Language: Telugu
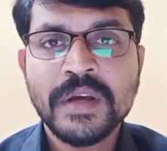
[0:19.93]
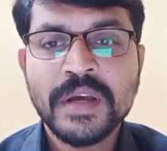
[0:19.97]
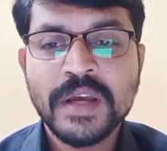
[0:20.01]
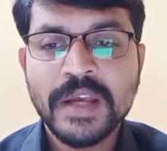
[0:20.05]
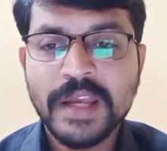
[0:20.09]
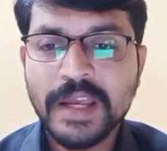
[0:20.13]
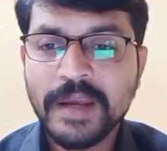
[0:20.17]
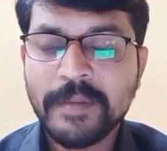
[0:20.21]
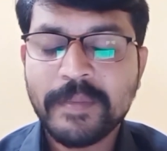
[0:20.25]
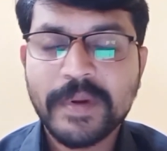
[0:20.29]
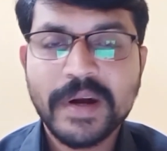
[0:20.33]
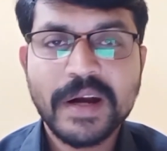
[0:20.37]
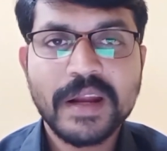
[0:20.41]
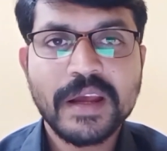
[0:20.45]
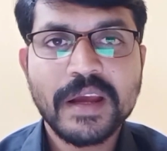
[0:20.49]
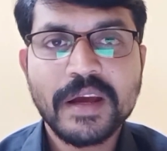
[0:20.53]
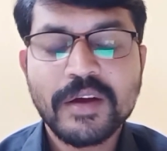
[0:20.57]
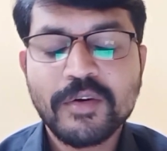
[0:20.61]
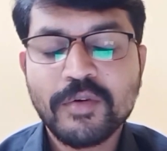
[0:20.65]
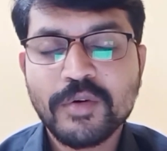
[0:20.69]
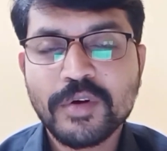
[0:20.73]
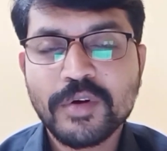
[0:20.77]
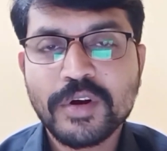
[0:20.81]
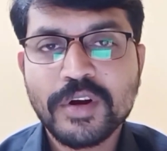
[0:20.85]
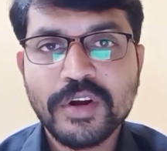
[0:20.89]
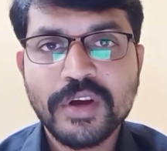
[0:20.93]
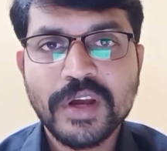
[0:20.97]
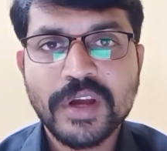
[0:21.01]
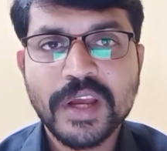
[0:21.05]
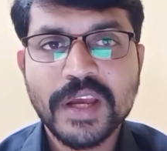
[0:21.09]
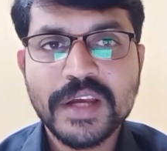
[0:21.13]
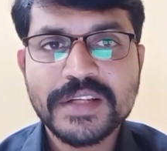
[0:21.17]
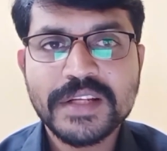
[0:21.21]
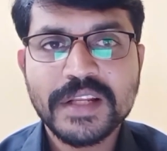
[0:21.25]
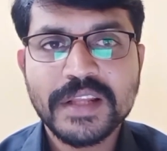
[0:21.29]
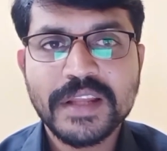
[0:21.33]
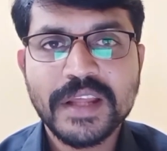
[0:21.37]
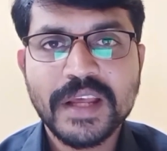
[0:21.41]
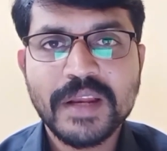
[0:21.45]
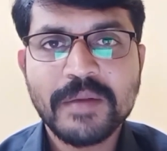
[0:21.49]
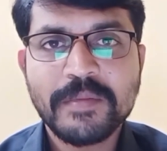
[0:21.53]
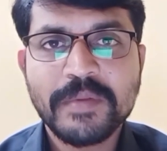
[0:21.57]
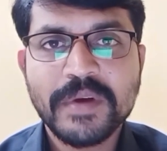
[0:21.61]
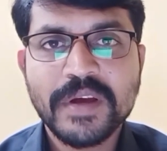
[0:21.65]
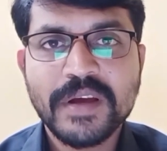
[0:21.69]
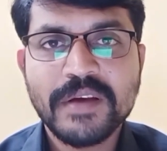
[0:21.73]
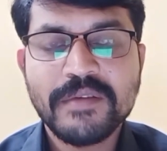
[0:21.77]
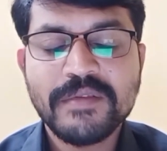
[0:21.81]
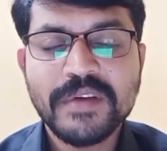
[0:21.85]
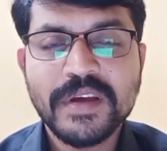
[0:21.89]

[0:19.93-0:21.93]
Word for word: ఈ పాటికే కోర్టులో కేసులు తేలిపోయేవి